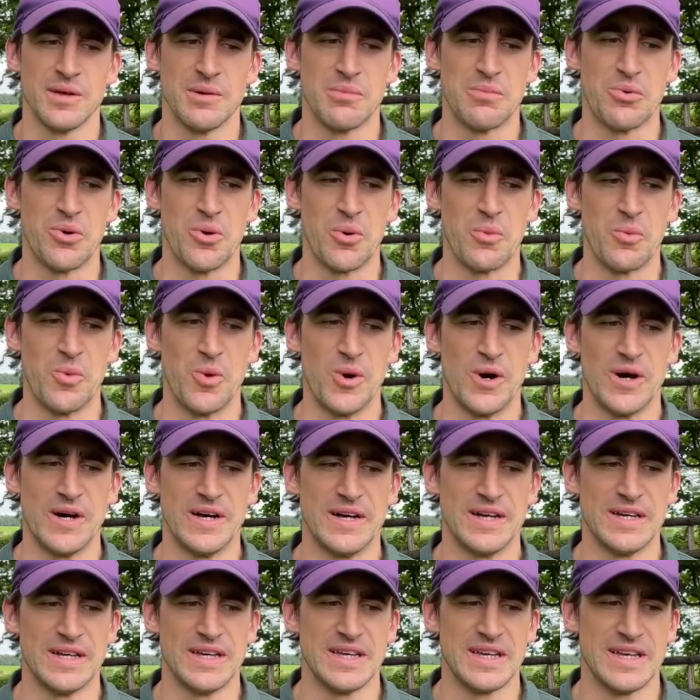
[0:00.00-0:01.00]
pour
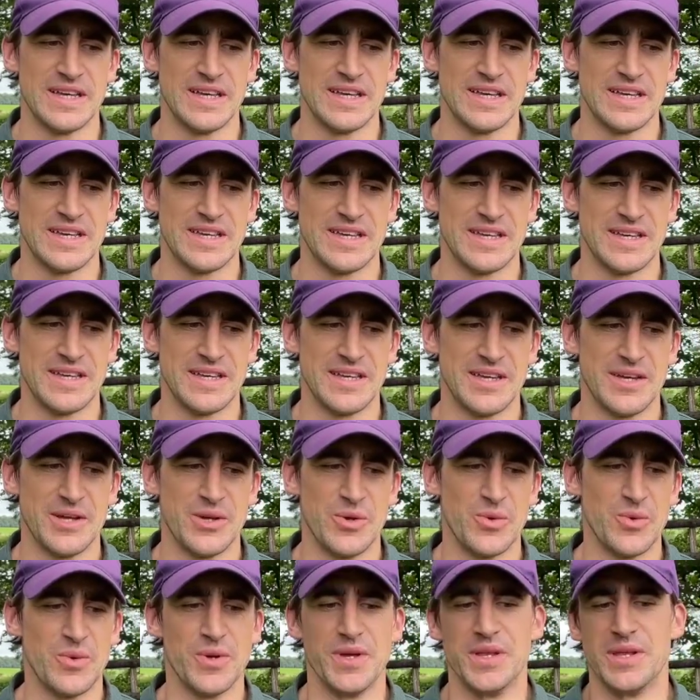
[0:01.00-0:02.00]
moi. Et
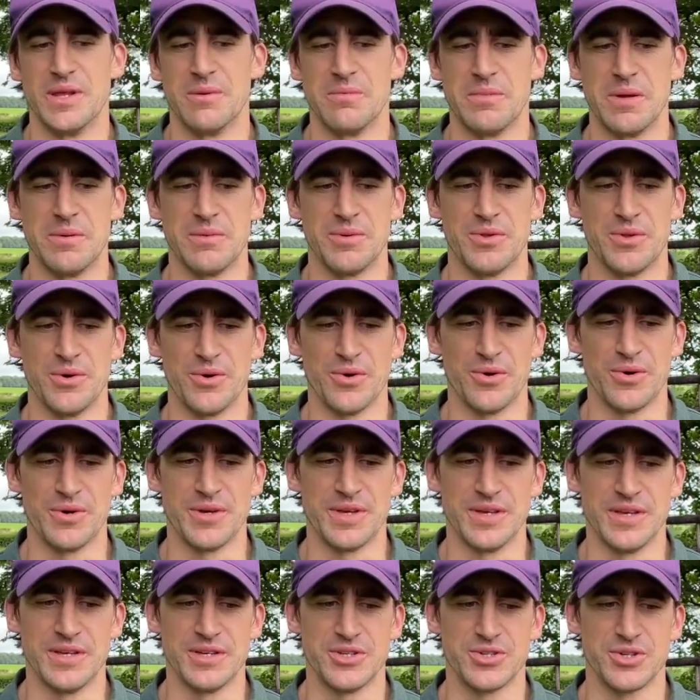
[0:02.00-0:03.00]
lui, en même temps,
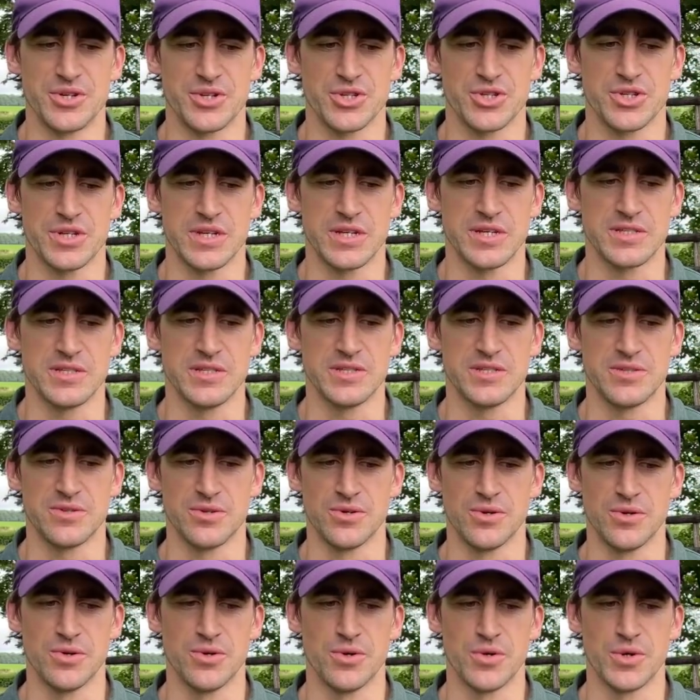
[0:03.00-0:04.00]
il cherchait un
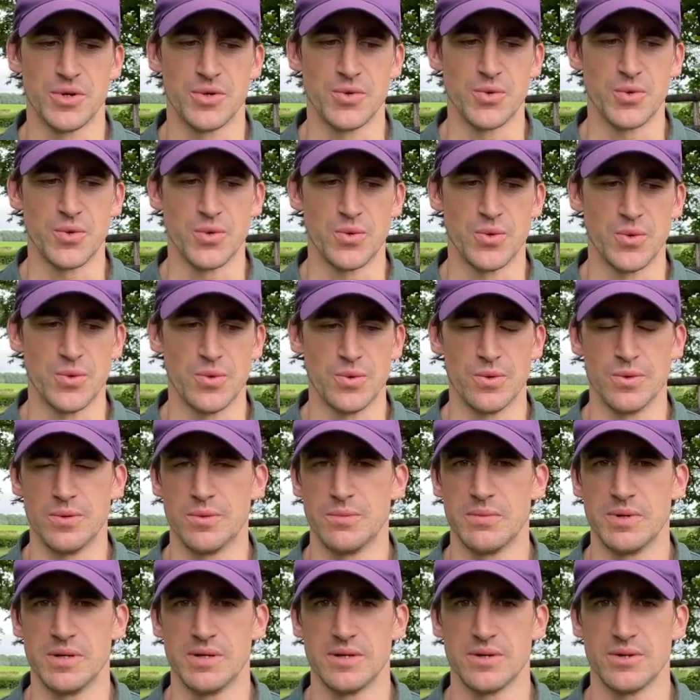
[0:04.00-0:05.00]
assistant. Et du coup,
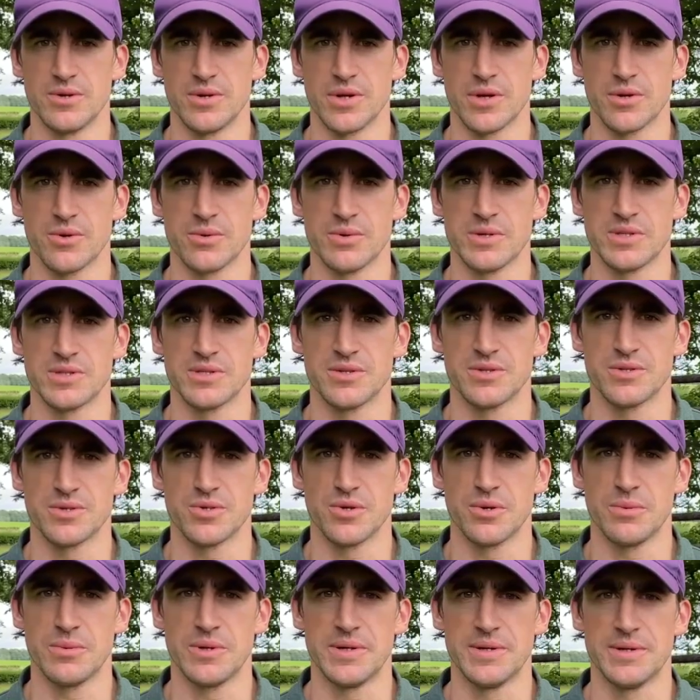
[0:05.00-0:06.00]
ben, on a commencé
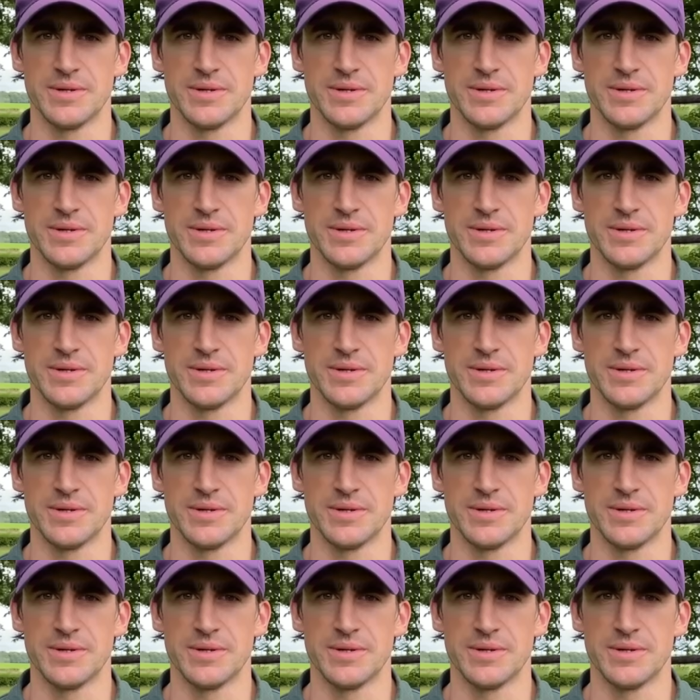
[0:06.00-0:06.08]
ensemble.